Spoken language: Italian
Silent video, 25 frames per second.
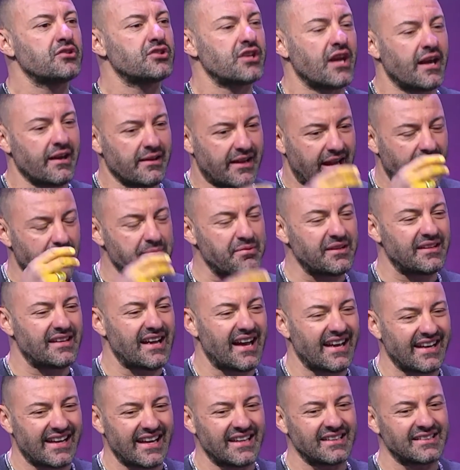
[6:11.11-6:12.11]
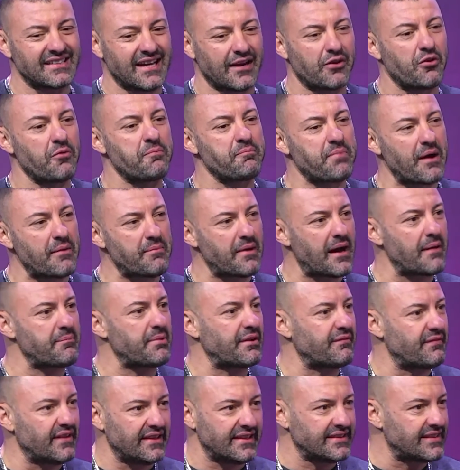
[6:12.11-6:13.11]
cioè capitai che entrai con
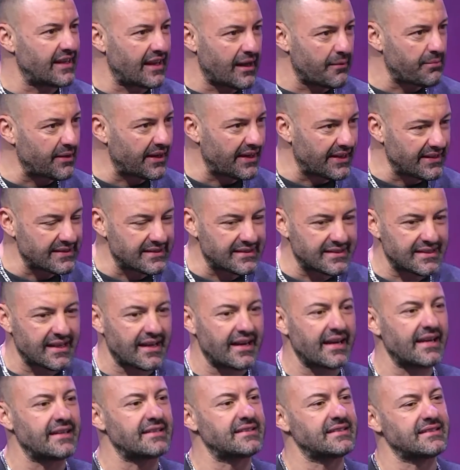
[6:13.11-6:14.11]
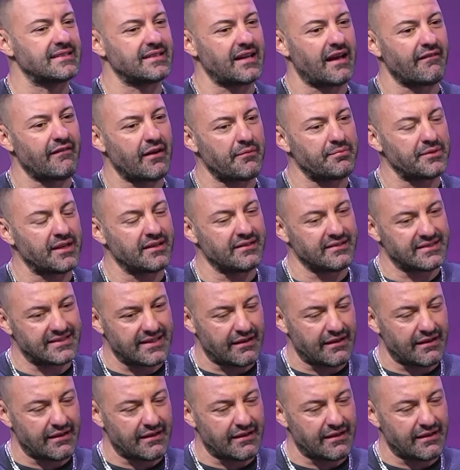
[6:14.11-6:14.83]
papà per vedere la palestra e stava,